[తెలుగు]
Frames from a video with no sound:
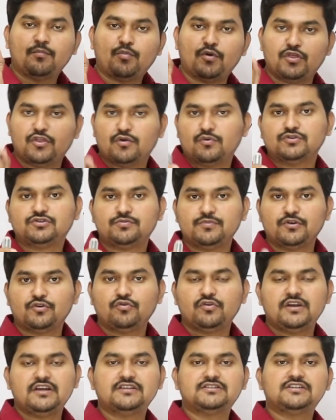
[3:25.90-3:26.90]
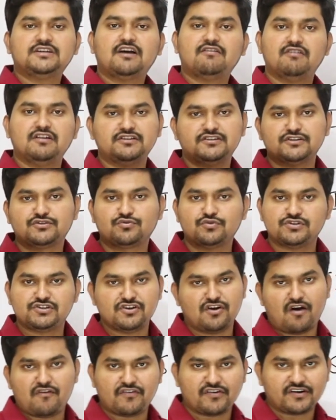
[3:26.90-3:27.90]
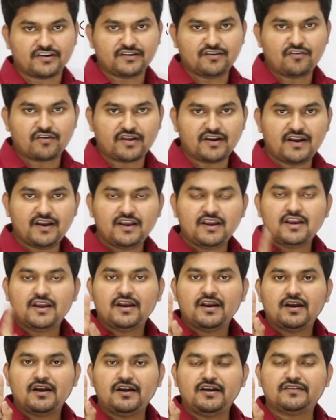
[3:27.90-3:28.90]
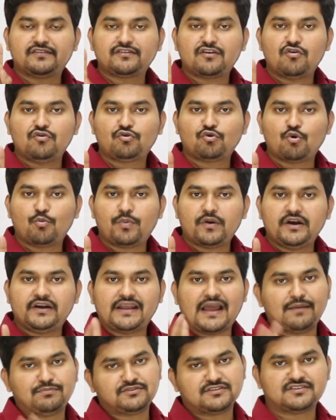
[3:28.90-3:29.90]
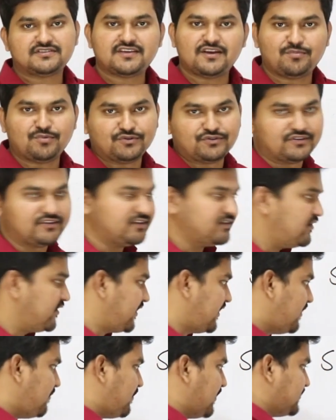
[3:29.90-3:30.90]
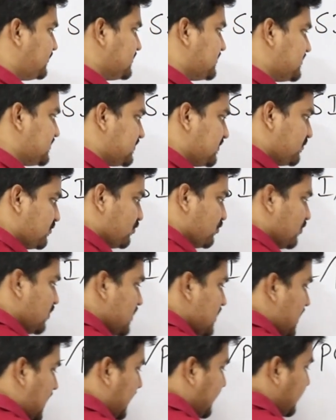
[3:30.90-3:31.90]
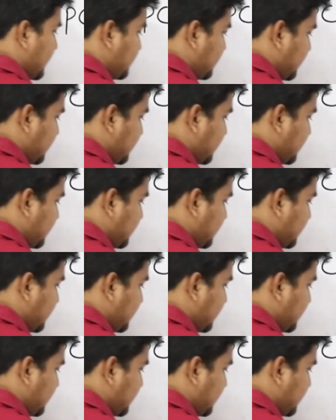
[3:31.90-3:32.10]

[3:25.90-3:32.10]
పొందవచ్చు మీరు ఈజీగా అవైల్ చేసుకోవచ్చు ఆఫర్ని ఓకేనా డిస్కౌంట్ కూపన్ ట్యాప్ చేస్తే సరిపోతుంది ఓకేనా పర్చేస్ చేసే ముందు అదే